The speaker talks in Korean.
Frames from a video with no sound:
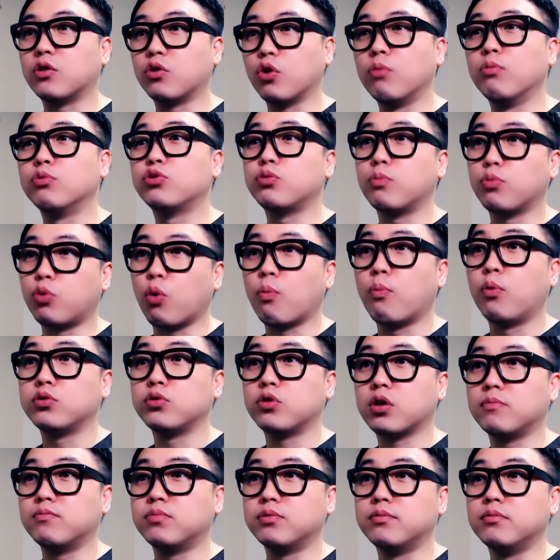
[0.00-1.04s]
너무 좀
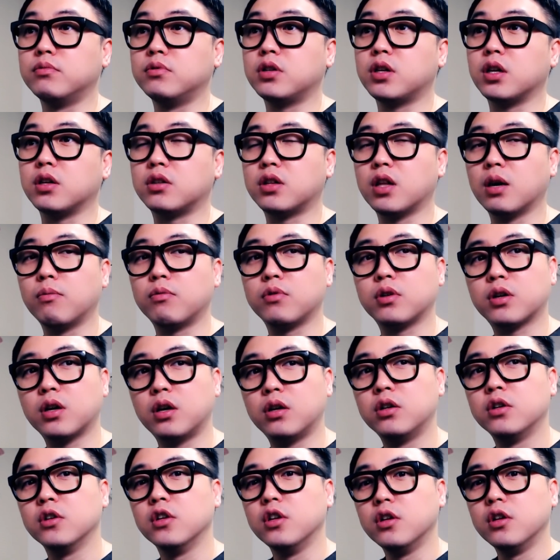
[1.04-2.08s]
독보적인 부분들이 부분들이 있다 보니까